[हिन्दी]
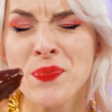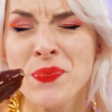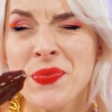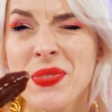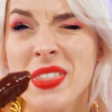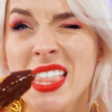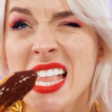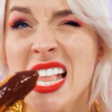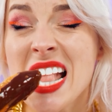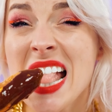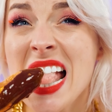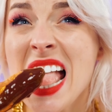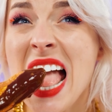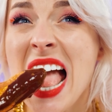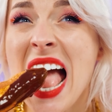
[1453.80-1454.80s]
नहीं दिख रहा है
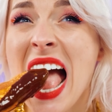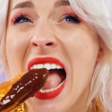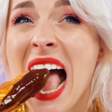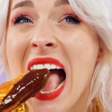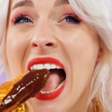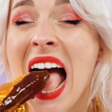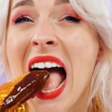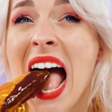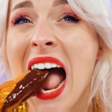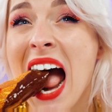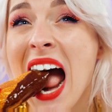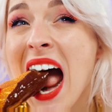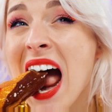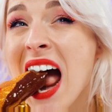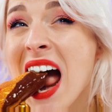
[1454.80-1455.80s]
मुझे
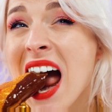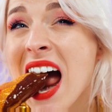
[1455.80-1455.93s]
शुभकामनाएं दो